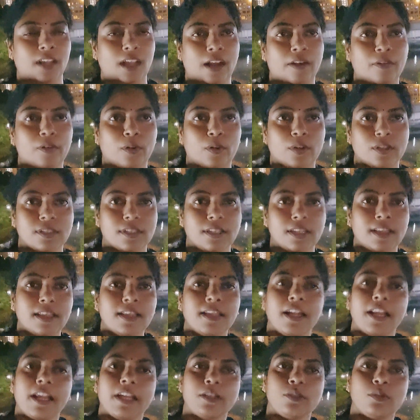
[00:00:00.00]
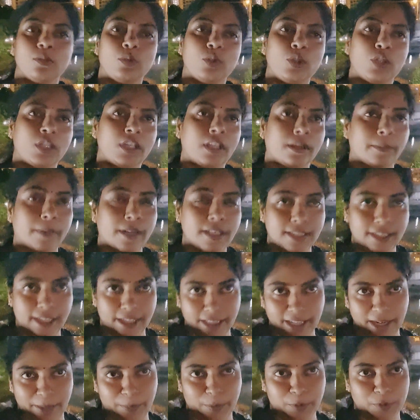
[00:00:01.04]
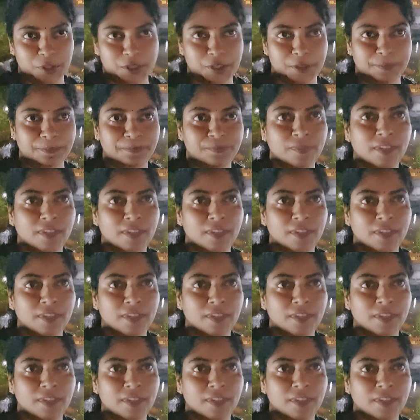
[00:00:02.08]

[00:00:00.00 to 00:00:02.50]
அவனோட சிந்தனை சுத்தமாக செதறி போச்சு